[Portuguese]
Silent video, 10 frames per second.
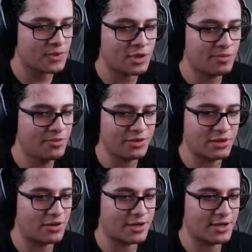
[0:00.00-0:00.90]
E é muito
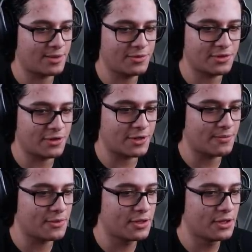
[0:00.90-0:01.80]
da hora, cara, é muito da hora.
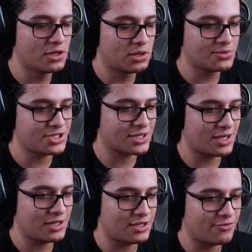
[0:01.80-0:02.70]
Vamos chegar
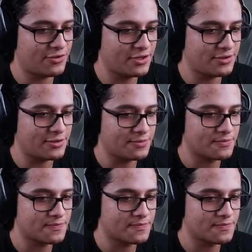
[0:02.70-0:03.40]
ali na frente.